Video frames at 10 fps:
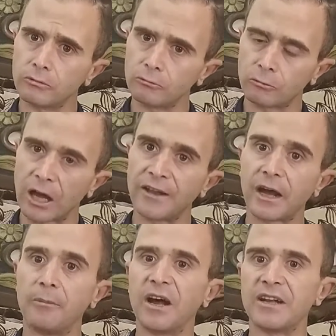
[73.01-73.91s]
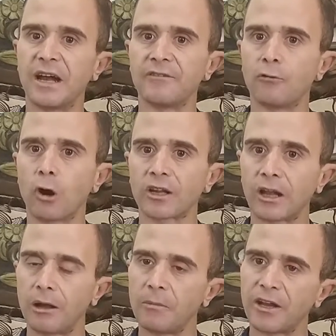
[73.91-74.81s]
وكان تعبان يعني في
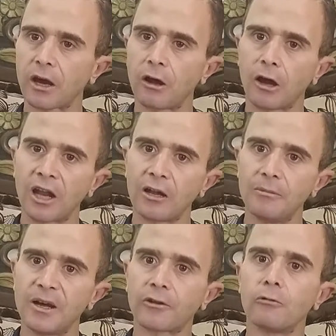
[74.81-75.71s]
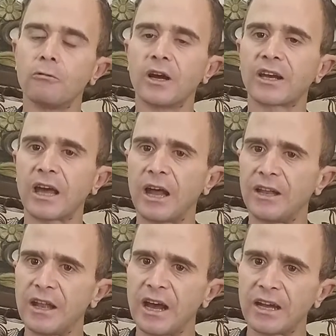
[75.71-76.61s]
وقتها لما دخلوا على البيت هو كان
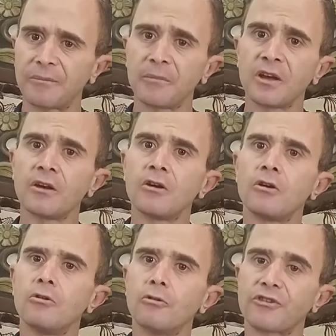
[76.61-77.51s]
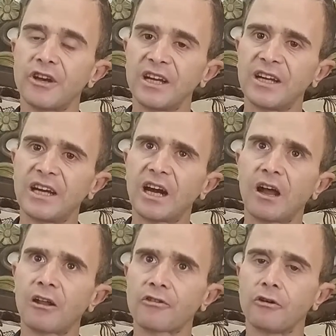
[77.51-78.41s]
نايم وصحي
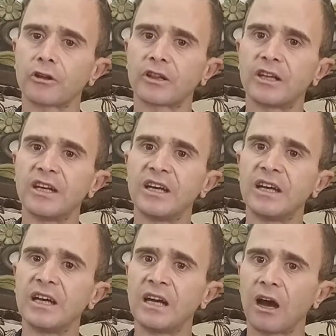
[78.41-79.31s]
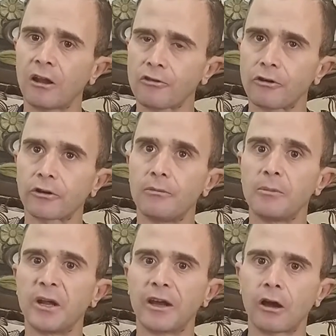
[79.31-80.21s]
على صوت على صوتهم
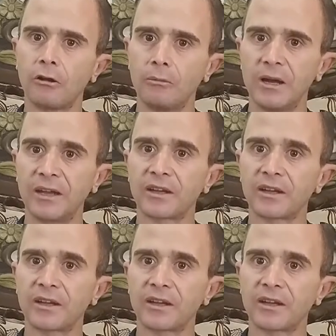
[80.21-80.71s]
لما دخلوا البيت